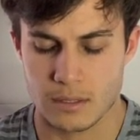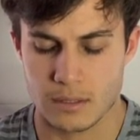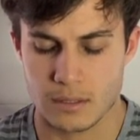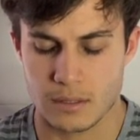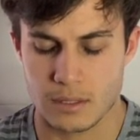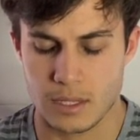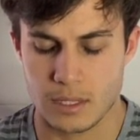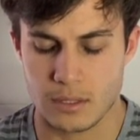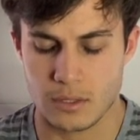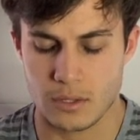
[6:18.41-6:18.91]

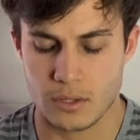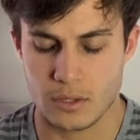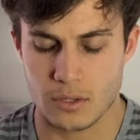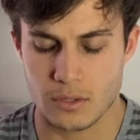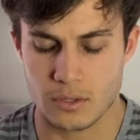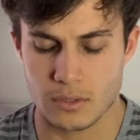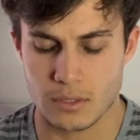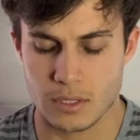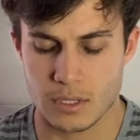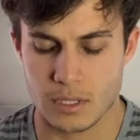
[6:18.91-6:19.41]

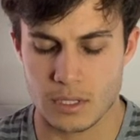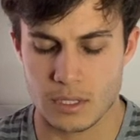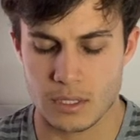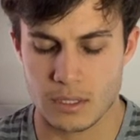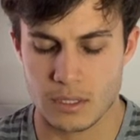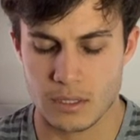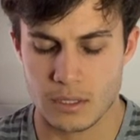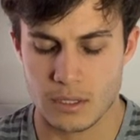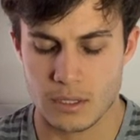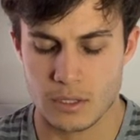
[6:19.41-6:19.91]
détendre
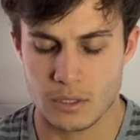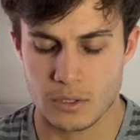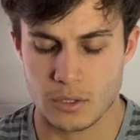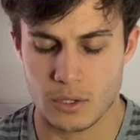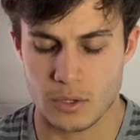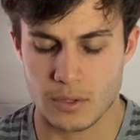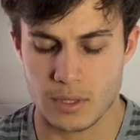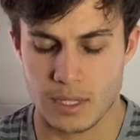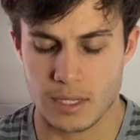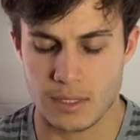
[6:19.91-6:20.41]

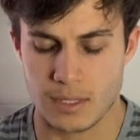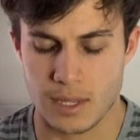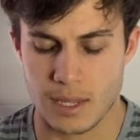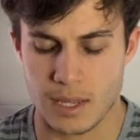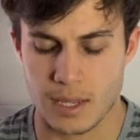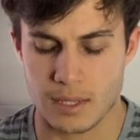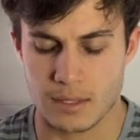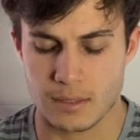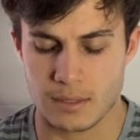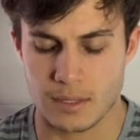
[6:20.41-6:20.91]
ton état
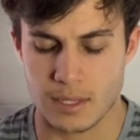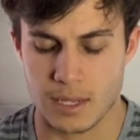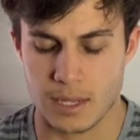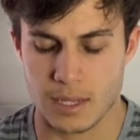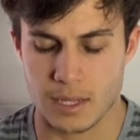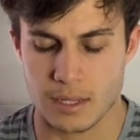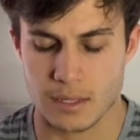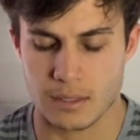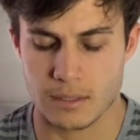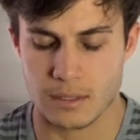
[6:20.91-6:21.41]

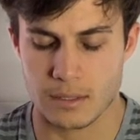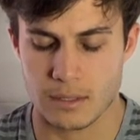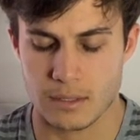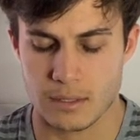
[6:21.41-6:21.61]
interne.